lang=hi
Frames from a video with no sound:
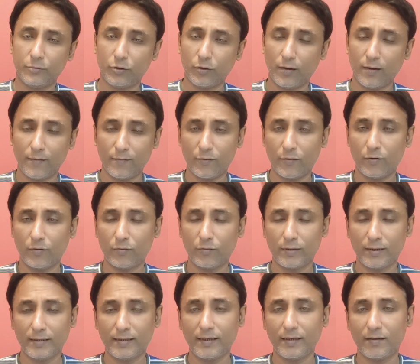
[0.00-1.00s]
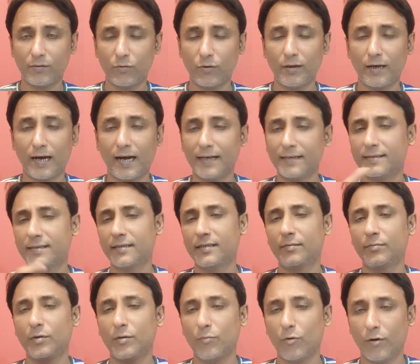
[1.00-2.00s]
जो है वो किसी कोई ख़ास
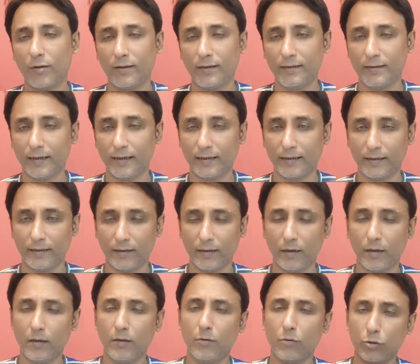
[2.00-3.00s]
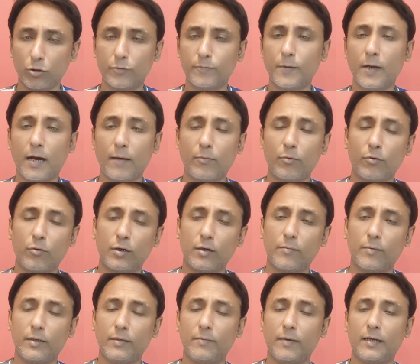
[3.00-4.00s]
किस्म की बॉल दी जाती है उस पर आप लोगों
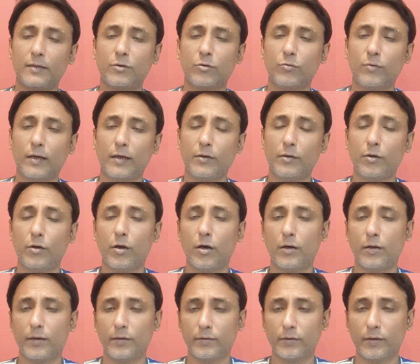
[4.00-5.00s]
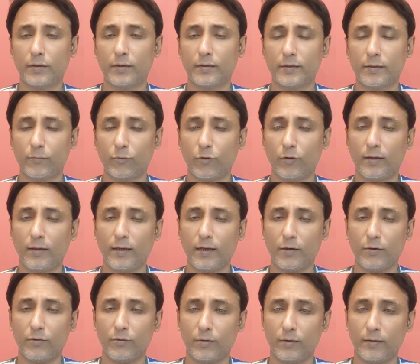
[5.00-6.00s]
ने बड़ी बातें उड़ाई कि यार ऐसा कैसे बोल
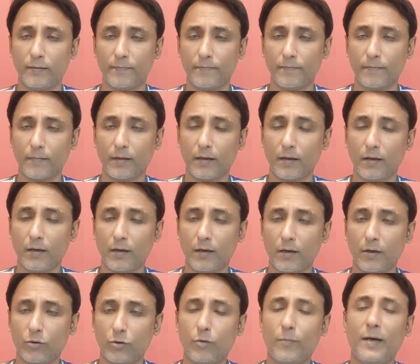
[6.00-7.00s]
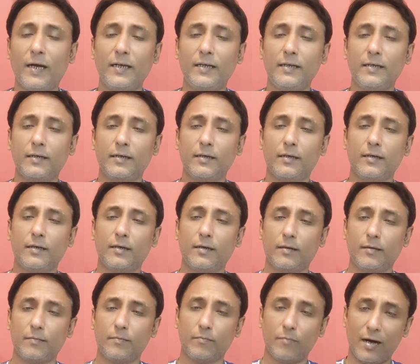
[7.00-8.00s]
दिया इन्होंने तो भाई
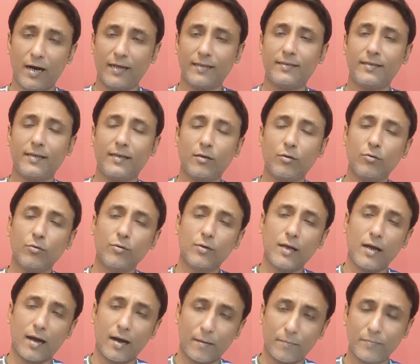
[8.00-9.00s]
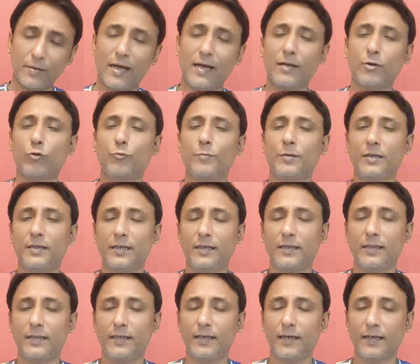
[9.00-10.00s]
बात यह कि उन्होंने अपना एक
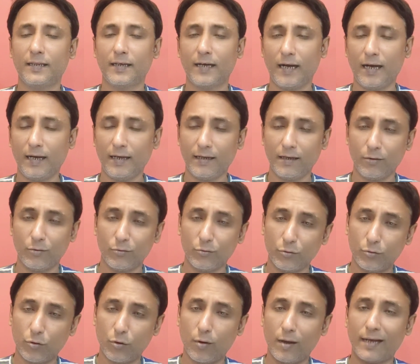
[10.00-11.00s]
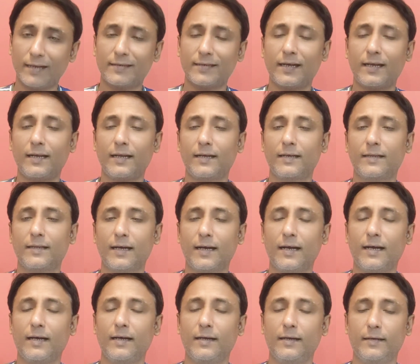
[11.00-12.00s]
ओपिनियन दिया था कि उनको ऐसा
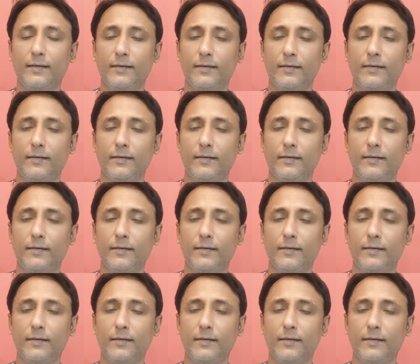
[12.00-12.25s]
लगता है